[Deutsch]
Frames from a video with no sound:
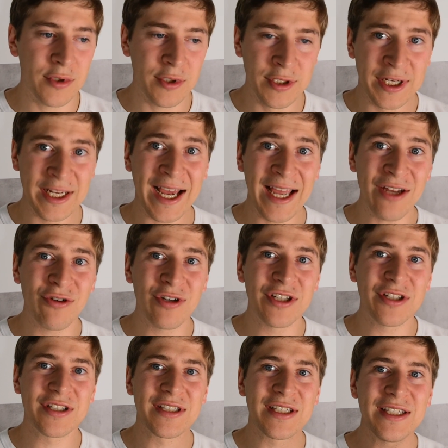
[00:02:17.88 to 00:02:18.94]
ein
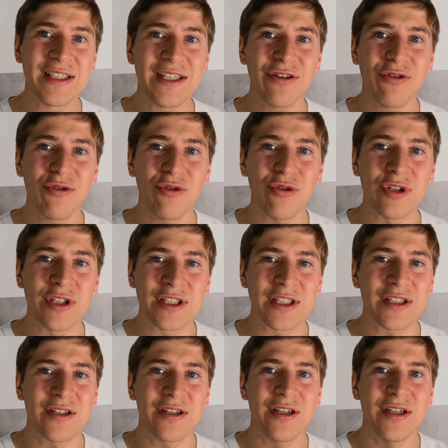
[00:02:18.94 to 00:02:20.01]
kalkuliertes Risiko und
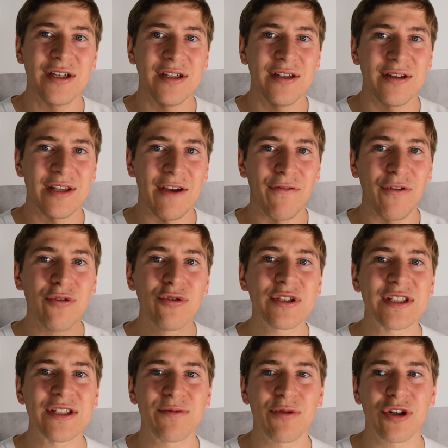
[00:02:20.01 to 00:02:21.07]
der
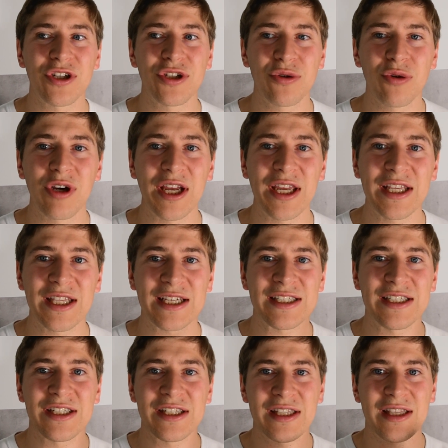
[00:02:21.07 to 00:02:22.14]
Verlust ist wirklich so gering, dass
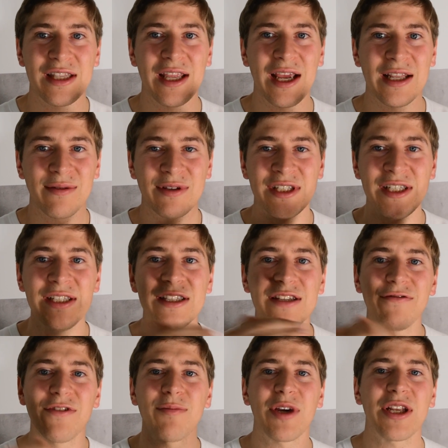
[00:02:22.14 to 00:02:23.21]
sich der
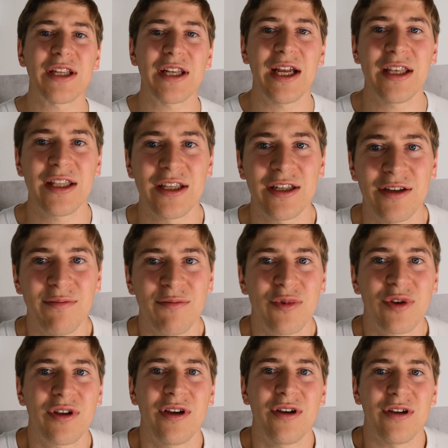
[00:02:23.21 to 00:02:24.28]
Zinsgewinn bei den anderen
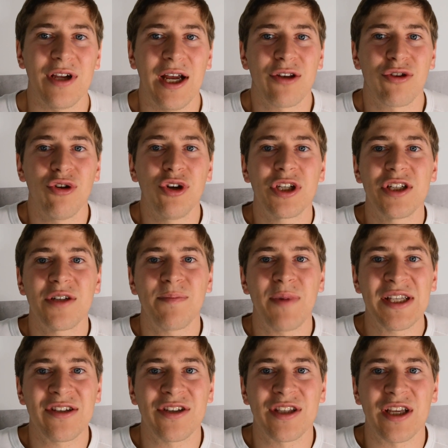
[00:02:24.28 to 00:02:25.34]
eben ja, deutlich
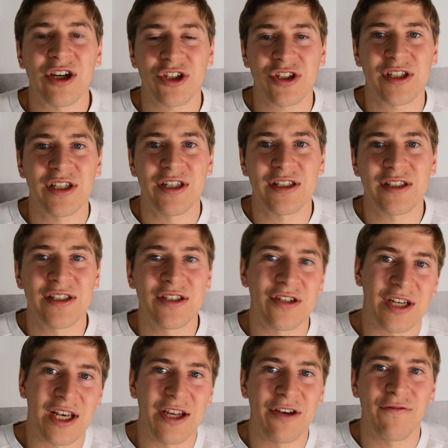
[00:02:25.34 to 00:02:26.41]
besser darstellt als dieser
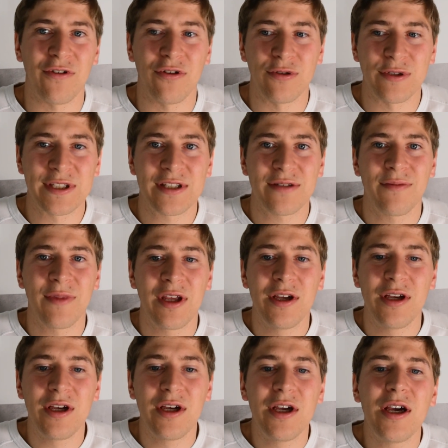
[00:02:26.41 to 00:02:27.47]
kleine Verlust.
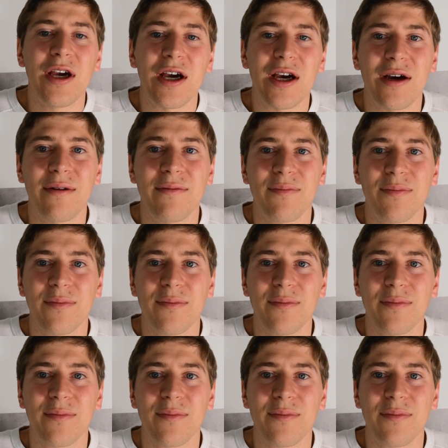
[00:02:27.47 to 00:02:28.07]
Äh,